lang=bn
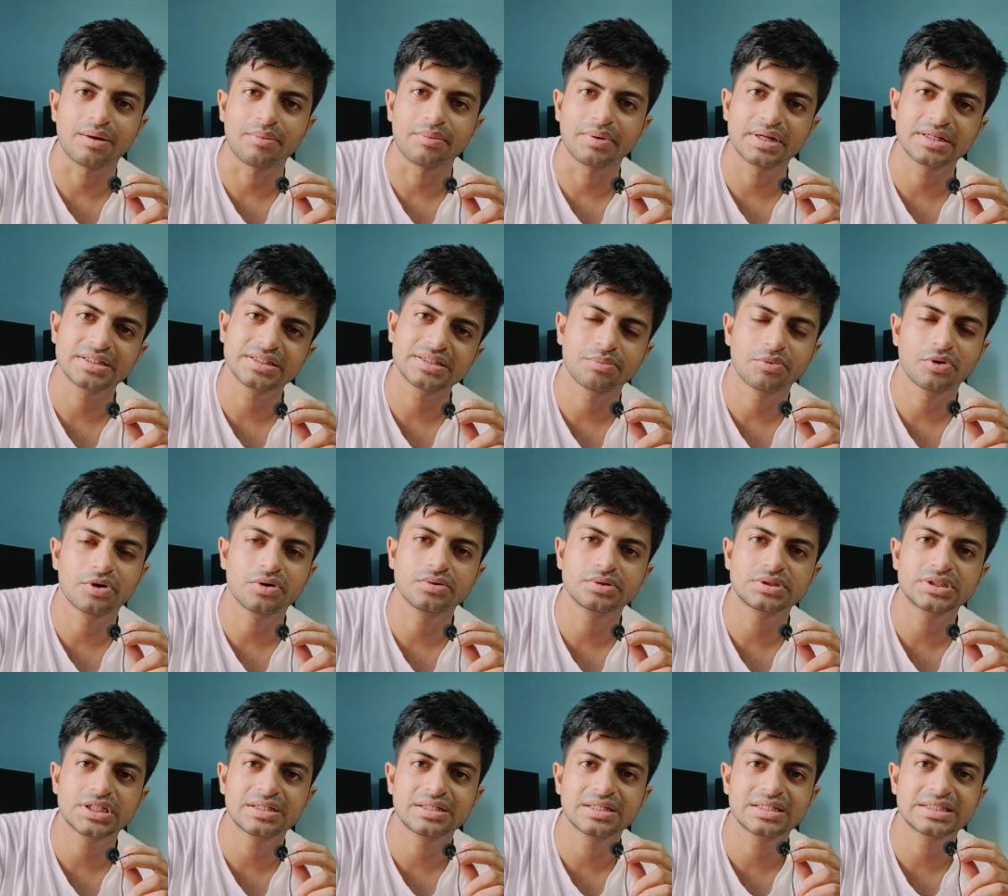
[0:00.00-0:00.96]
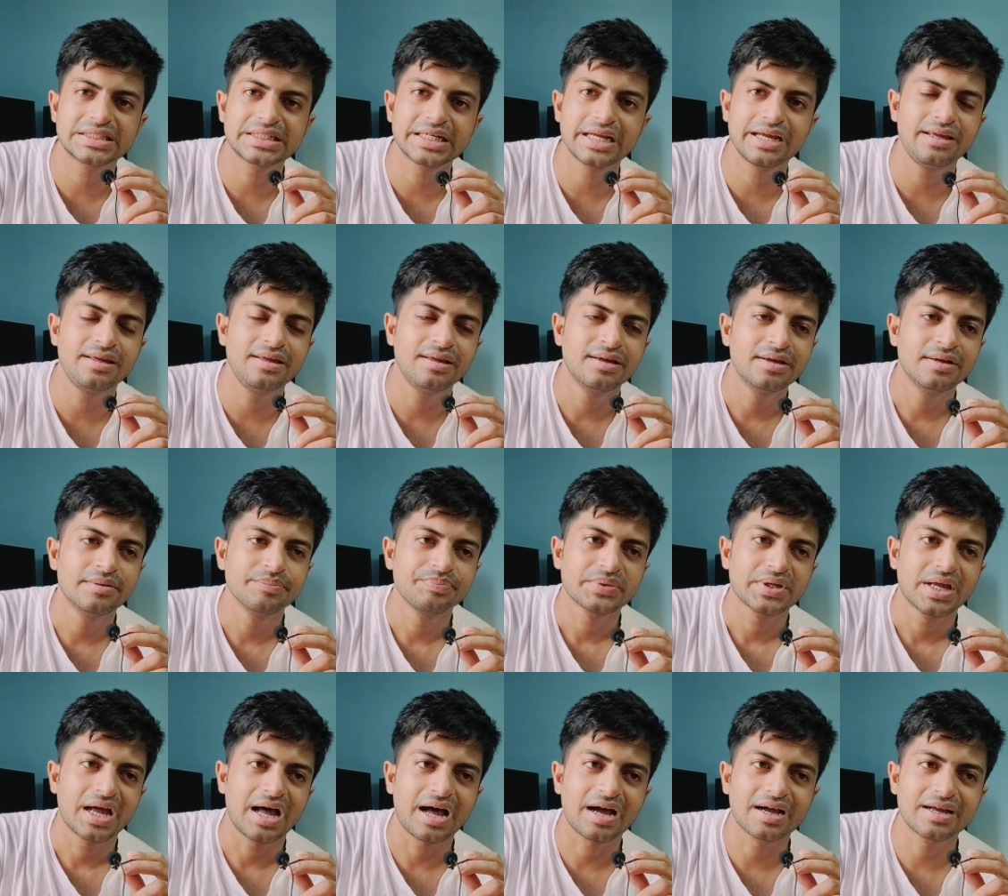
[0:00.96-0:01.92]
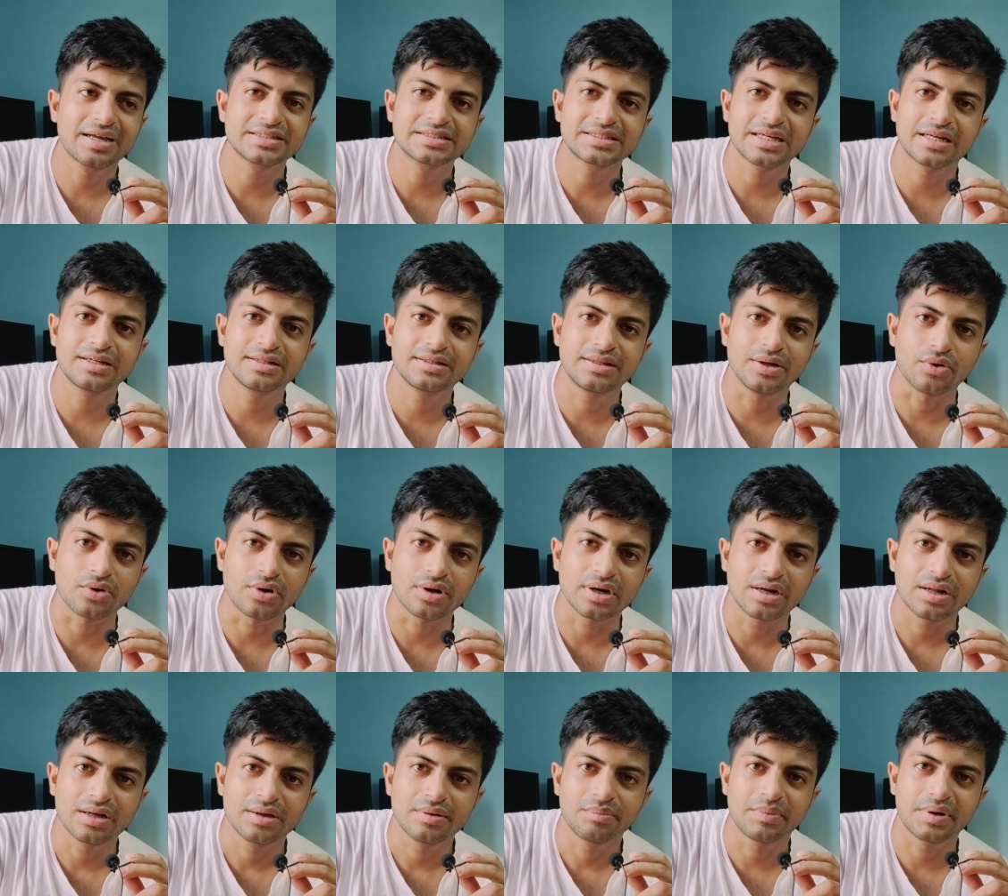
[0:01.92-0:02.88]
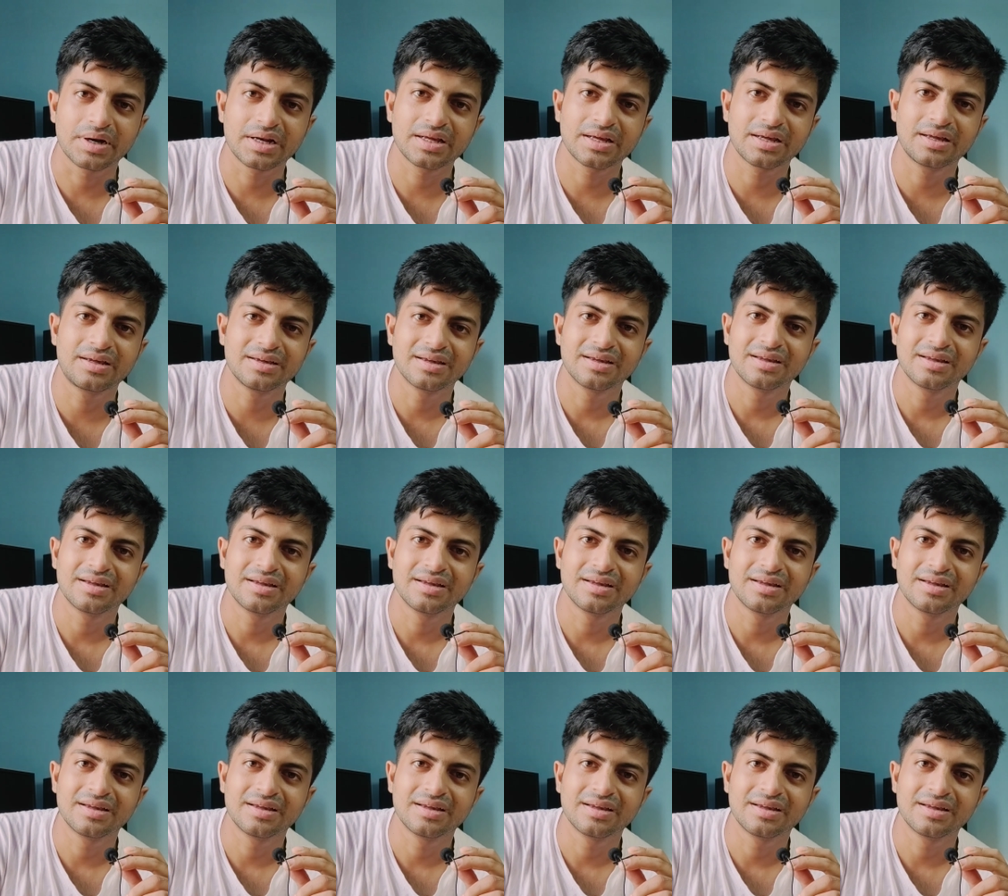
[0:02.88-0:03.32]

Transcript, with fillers: মানে মনে হচ্ছে যে সেই আগের সানি দেওল মানে